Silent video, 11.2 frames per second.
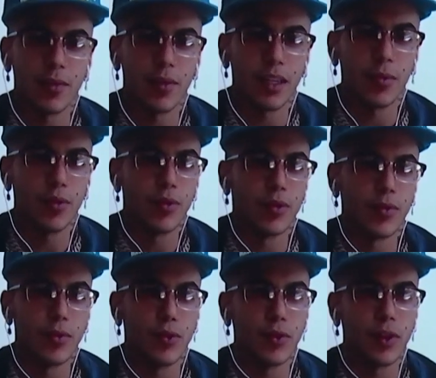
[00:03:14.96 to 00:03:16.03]
appunto
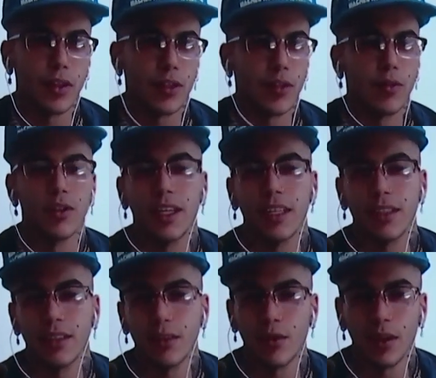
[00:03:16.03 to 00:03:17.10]
Future, cioè oltre ad essere
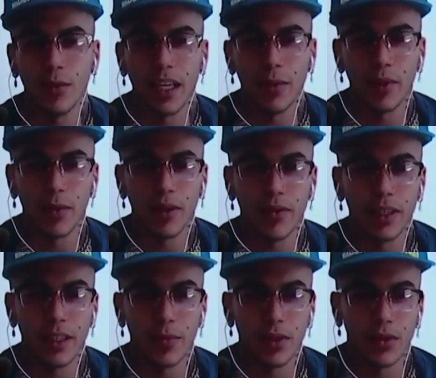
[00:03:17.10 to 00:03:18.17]
uno dei miei rapper
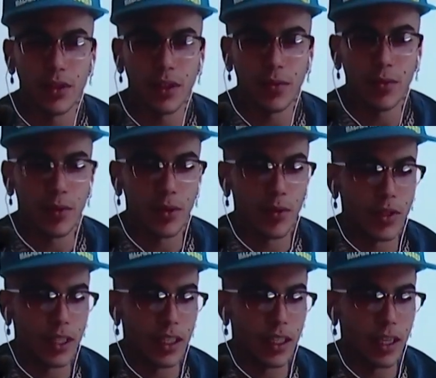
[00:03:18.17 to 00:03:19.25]
preferiti, penso sia comunque uno
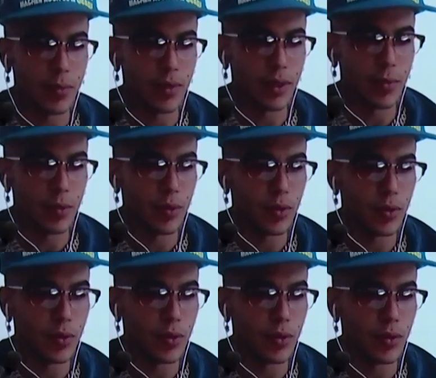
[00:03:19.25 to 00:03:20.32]
dei rapper
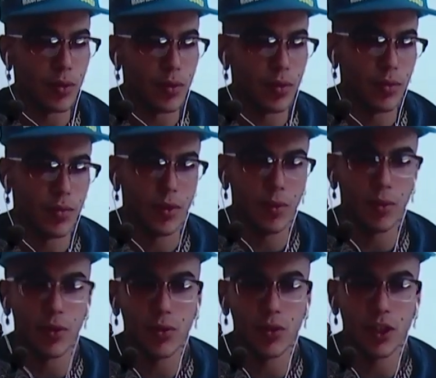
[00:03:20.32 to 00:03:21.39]
più ma più di
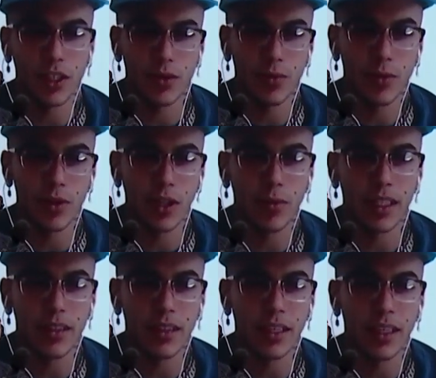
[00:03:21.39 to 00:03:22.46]
successo
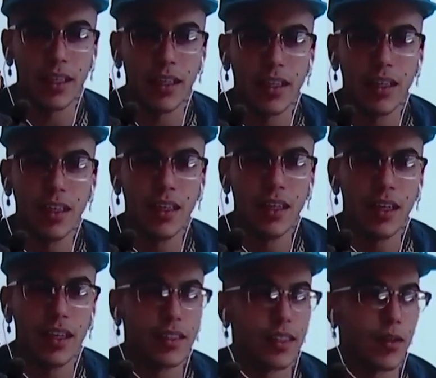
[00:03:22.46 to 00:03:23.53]
mondialmente.
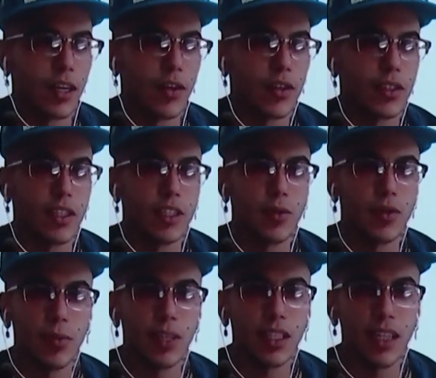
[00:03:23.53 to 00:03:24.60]
È stata una grossa
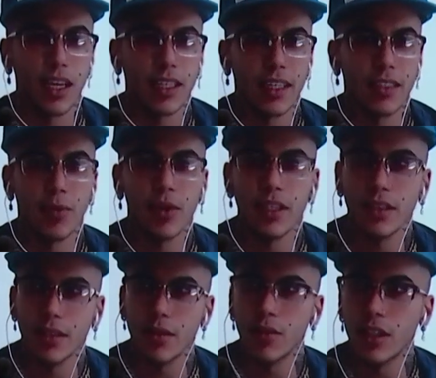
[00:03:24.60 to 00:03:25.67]
responsabilità, anche se poi,
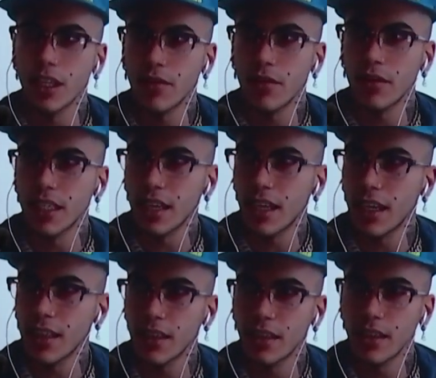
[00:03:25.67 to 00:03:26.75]
se devo dire la verità,
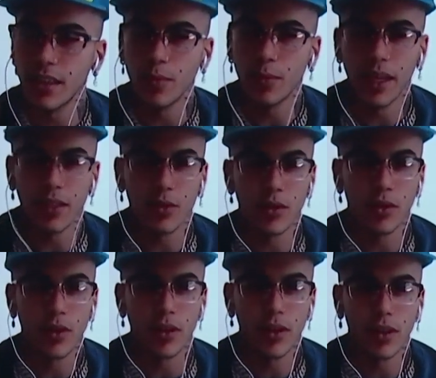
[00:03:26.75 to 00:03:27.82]
il pezzo io
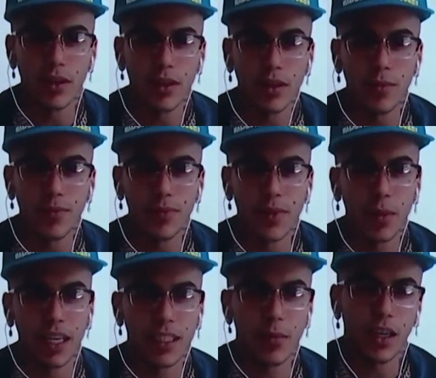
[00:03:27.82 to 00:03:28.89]
ehm,
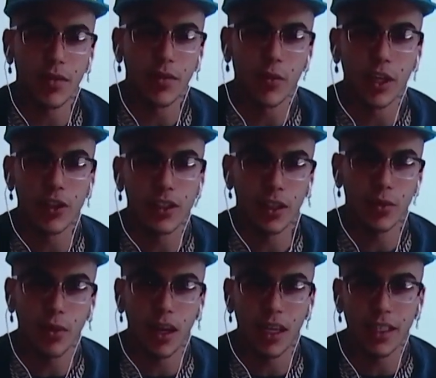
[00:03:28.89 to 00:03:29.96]
Abracadabra l'avevo registrato
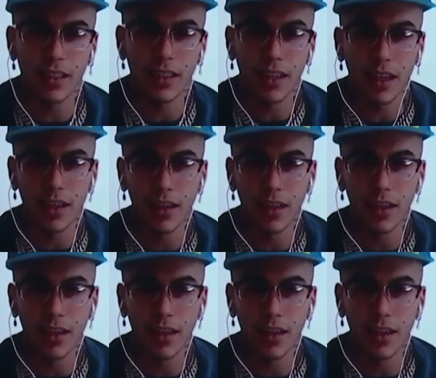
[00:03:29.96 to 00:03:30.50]
qua in Italia,